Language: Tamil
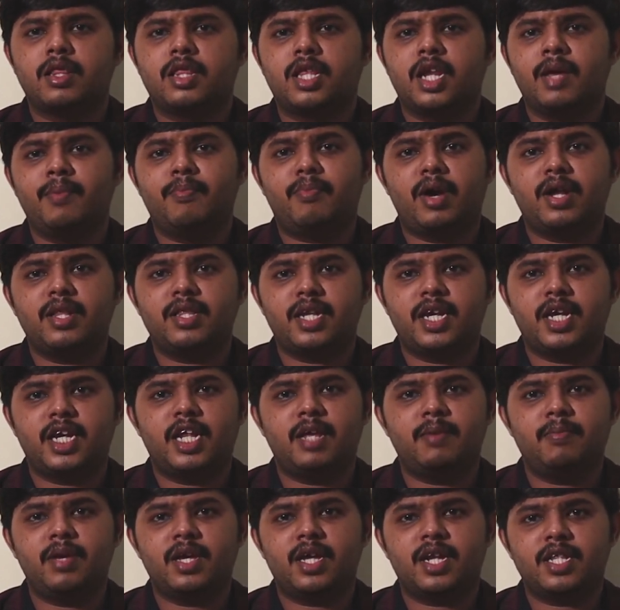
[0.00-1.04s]
த்ரீ பாயிண்ட் த்ரீ
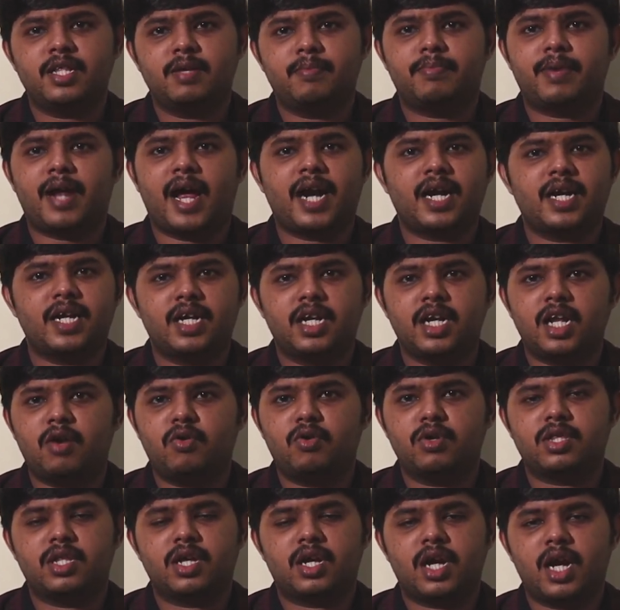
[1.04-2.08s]
டிபிங்கிறது
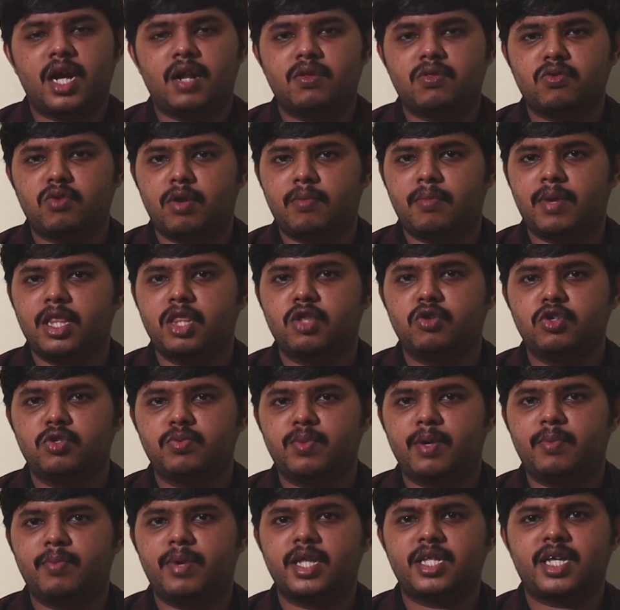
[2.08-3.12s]
ப்ராக்டிக்கலாக ஒருத்தங்களால் வந்து ஒரு மந்த்
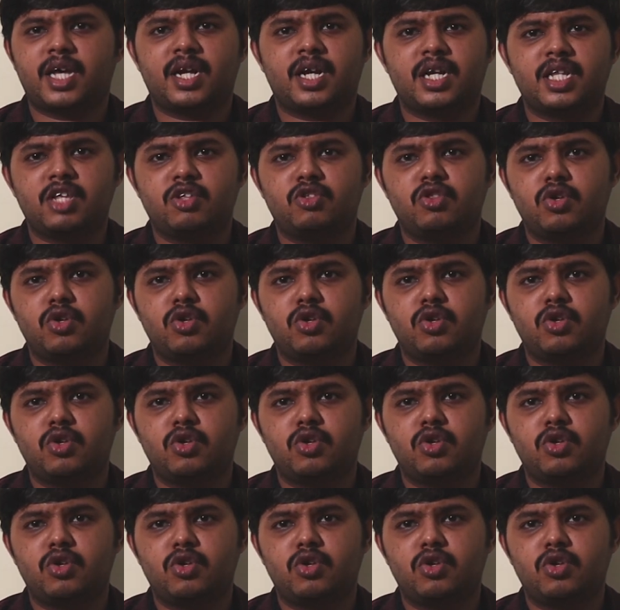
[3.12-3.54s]
யூஸ் பண்ண முடியாது அதனால